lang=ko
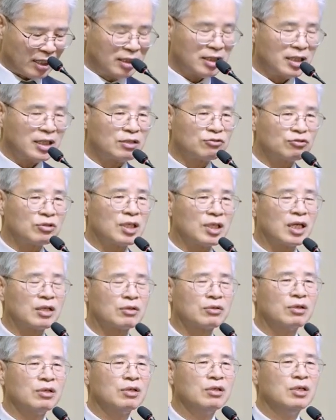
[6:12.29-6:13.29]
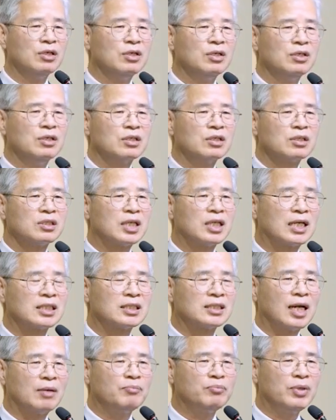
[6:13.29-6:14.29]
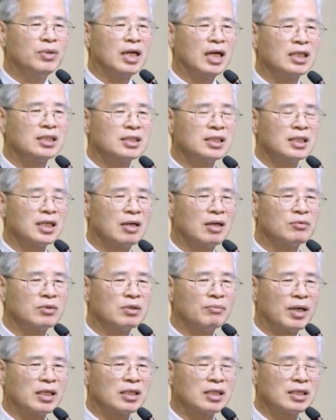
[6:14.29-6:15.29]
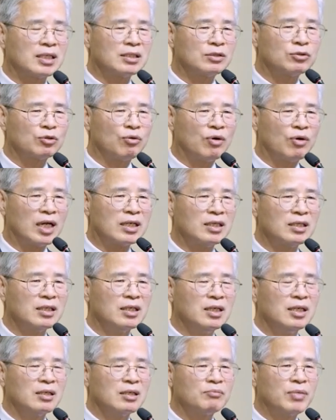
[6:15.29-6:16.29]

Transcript: 이렇게 예수님께서 그 당시 랍비라 칭함을 받기를 좋아하는